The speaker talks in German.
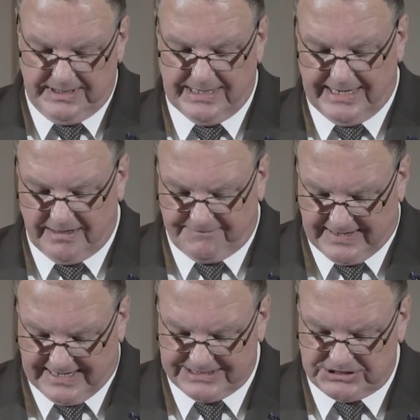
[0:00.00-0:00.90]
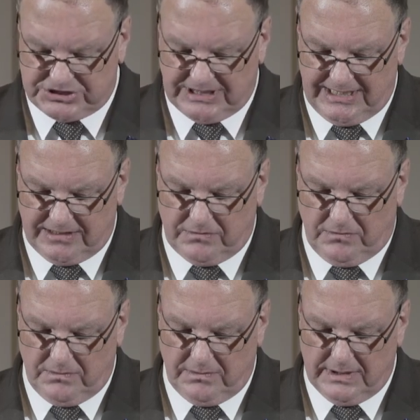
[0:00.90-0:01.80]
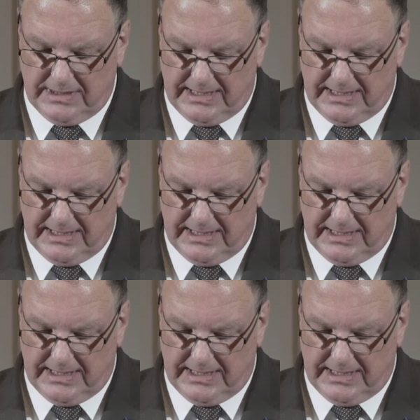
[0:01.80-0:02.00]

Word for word: in einer Veranstaltung